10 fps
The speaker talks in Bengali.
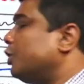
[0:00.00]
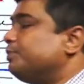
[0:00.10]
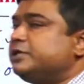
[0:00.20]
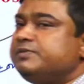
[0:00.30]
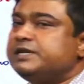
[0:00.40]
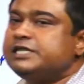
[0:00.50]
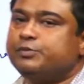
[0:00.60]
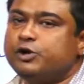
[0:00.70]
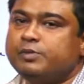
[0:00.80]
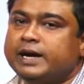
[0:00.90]
সবচেয়ে বেশি
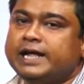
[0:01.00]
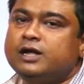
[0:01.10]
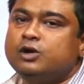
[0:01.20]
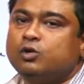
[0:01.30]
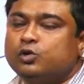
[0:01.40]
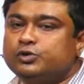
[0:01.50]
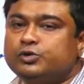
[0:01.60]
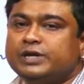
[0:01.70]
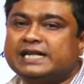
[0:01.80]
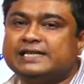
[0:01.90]
পরিমাণে
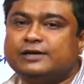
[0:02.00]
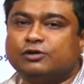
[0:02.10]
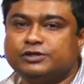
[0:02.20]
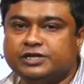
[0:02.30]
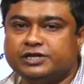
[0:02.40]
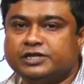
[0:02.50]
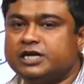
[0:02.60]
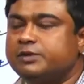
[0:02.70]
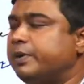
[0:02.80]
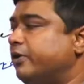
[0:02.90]
ওজন গ্যাসের
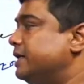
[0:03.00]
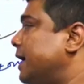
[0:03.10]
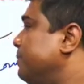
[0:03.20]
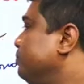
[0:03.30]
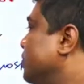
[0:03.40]
কনসেন্ট্রেশন পাওয়া যায়